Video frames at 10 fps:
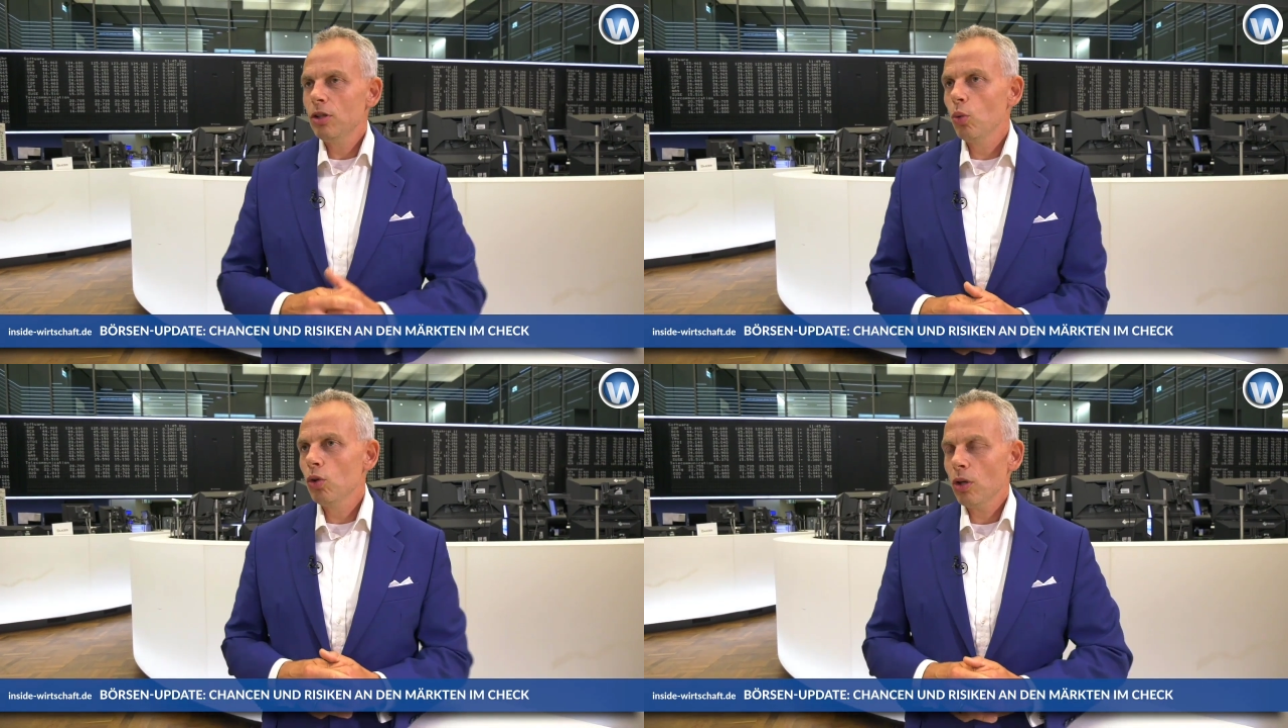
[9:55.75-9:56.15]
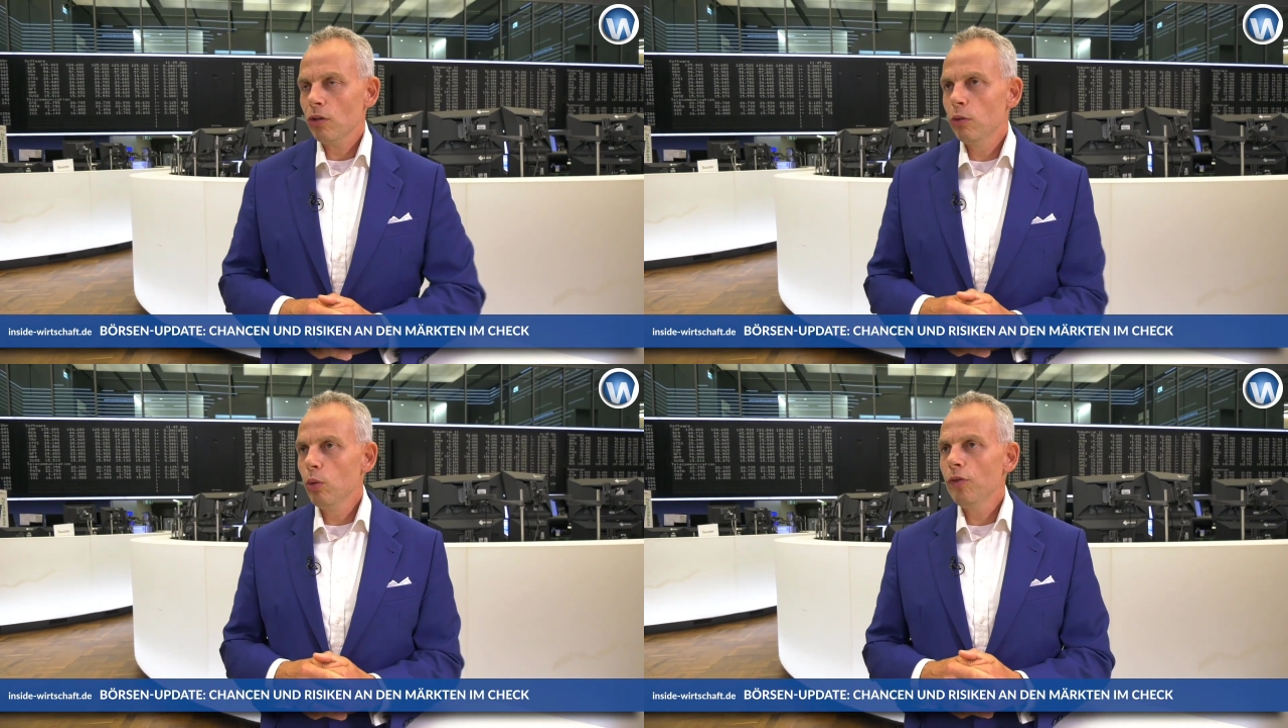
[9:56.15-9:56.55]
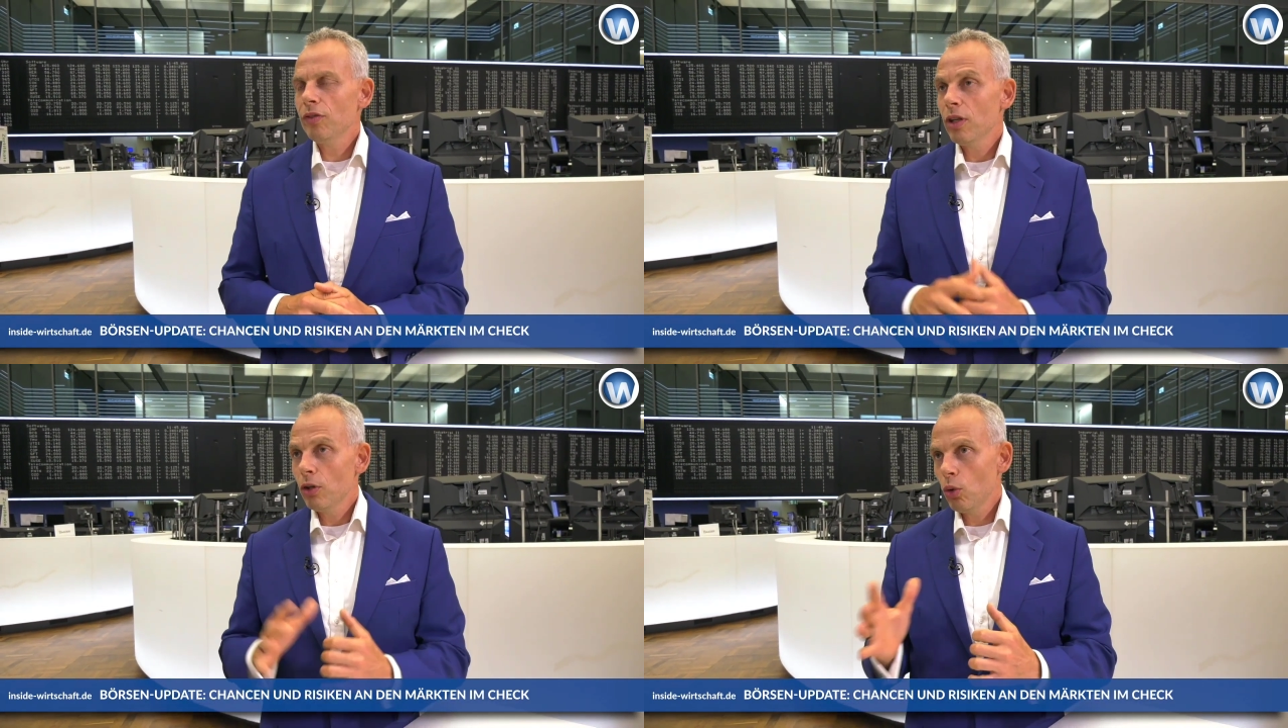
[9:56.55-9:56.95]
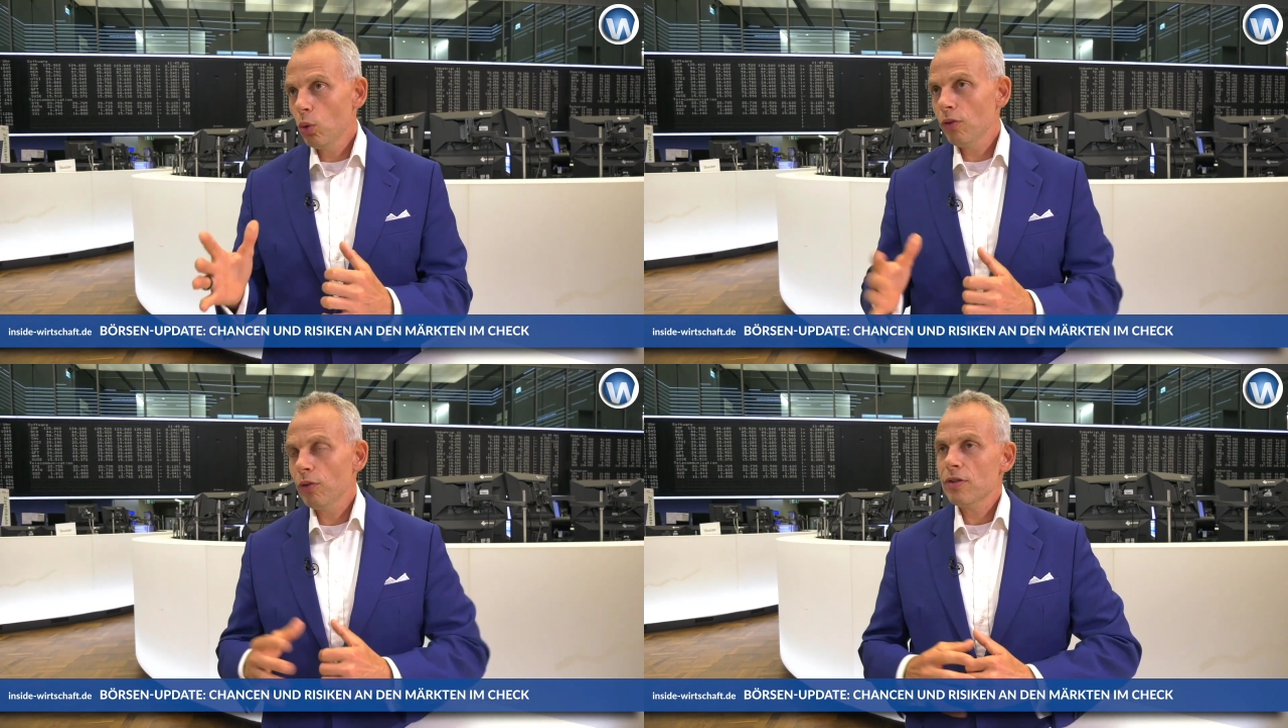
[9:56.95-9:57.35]
die durchaus Luft
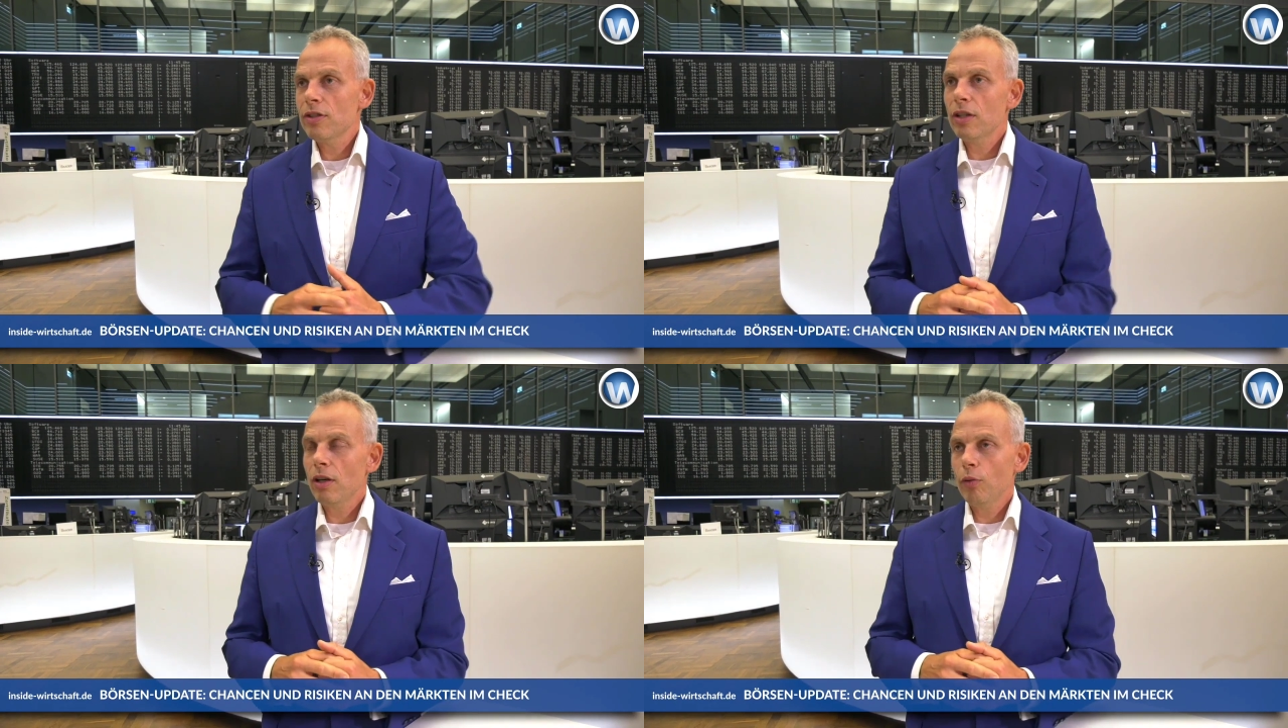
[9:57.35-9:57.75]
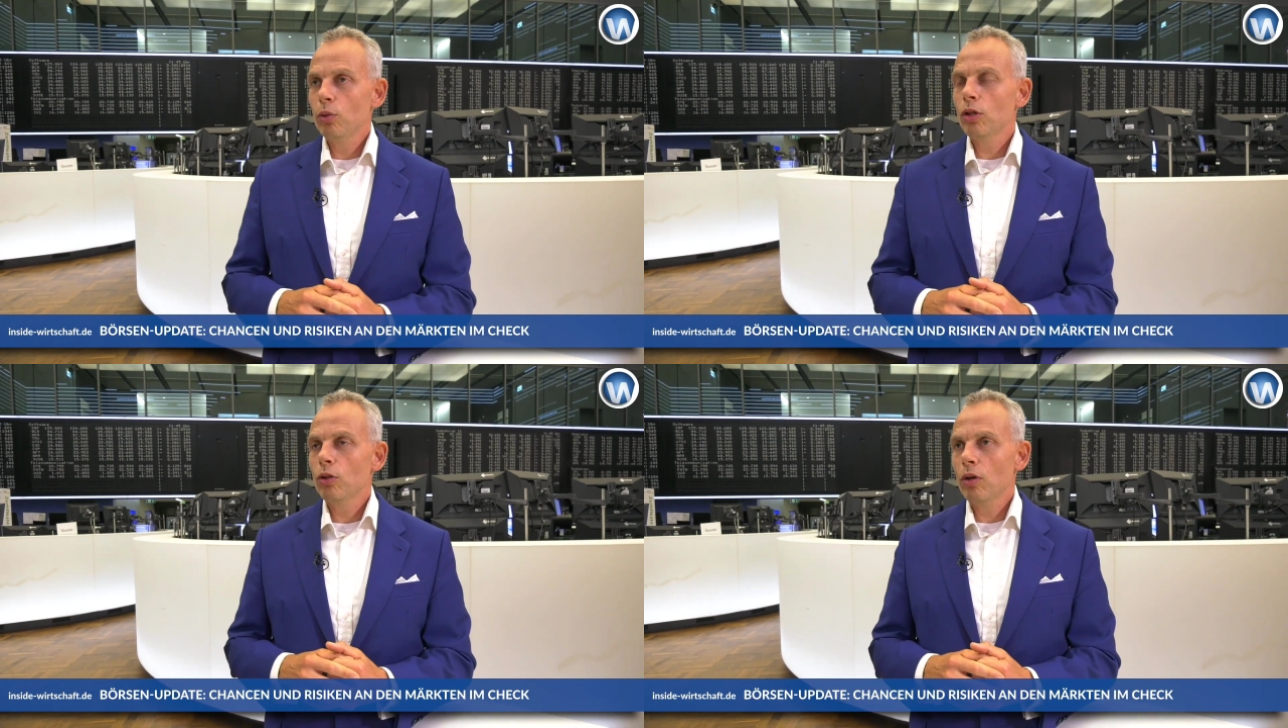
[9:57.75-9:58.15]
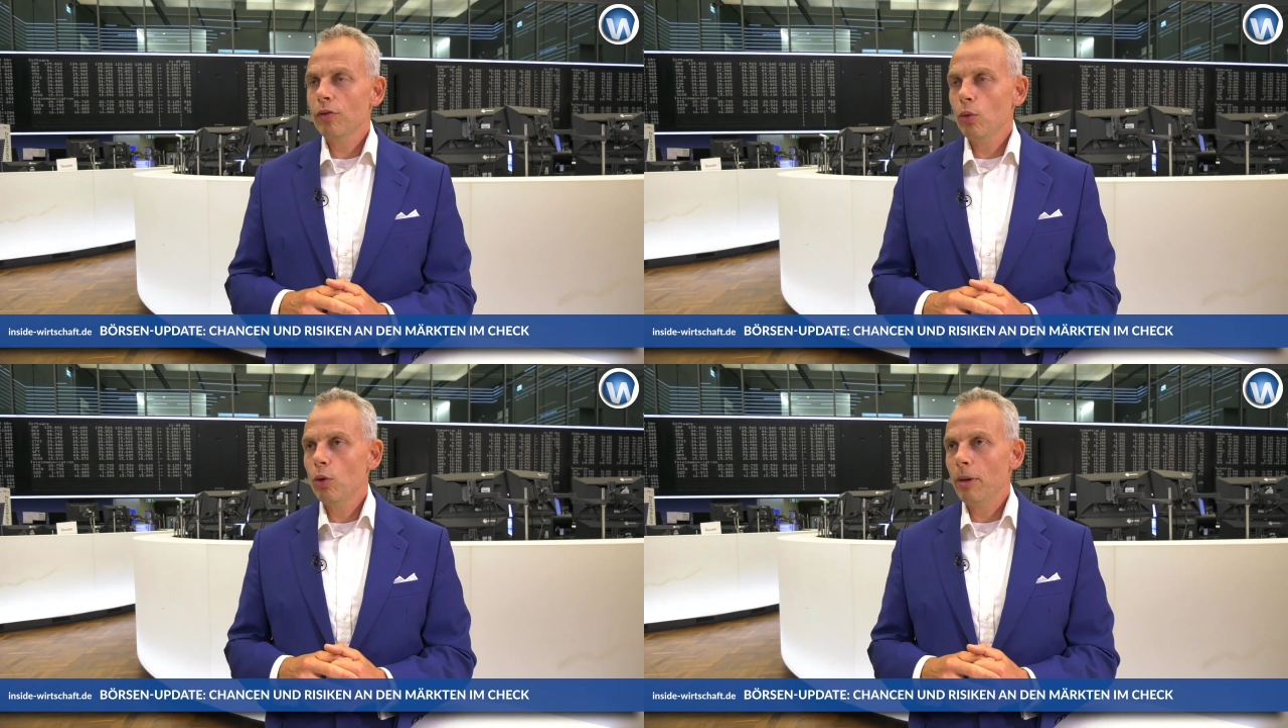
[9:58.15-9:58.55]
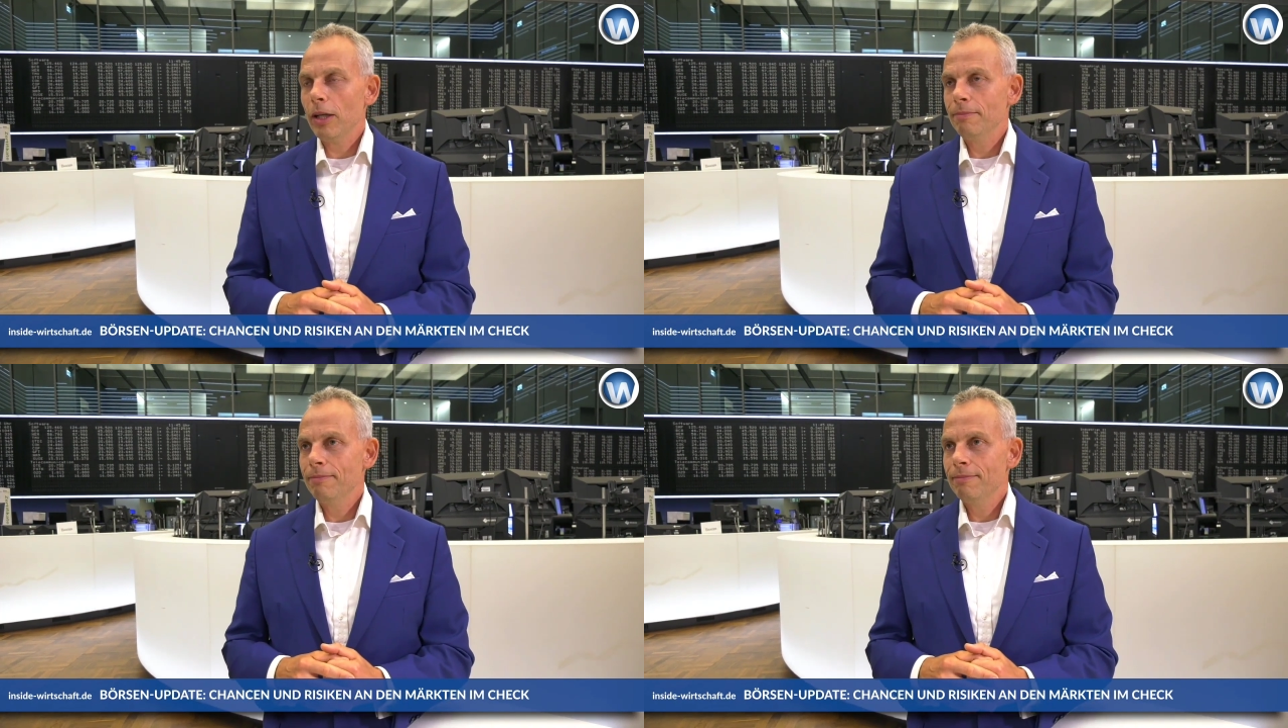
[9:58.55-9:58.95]
kurzfristig auf 100 Dollar für Öl machen.